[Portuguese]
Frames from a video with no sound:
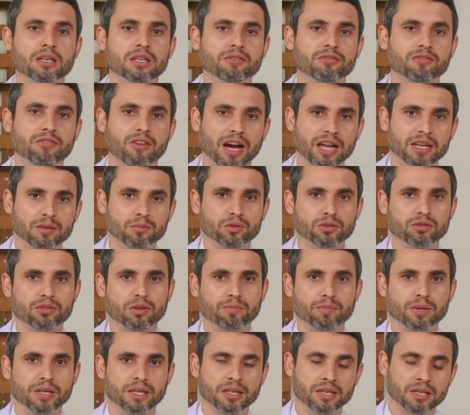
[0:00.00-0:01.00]
e vale muito
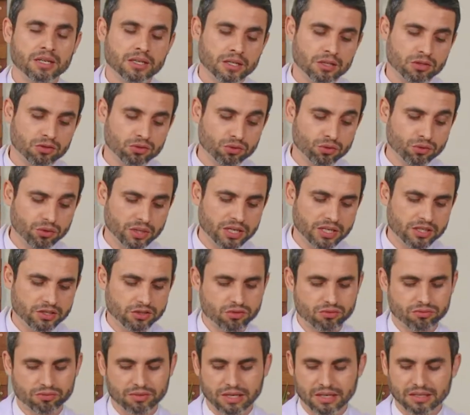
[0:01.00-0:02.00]
a pena
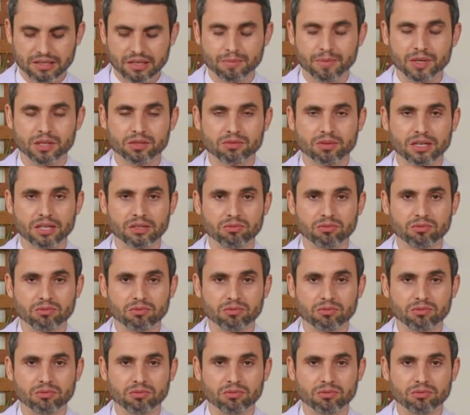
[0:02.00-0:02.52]
durante um tratamento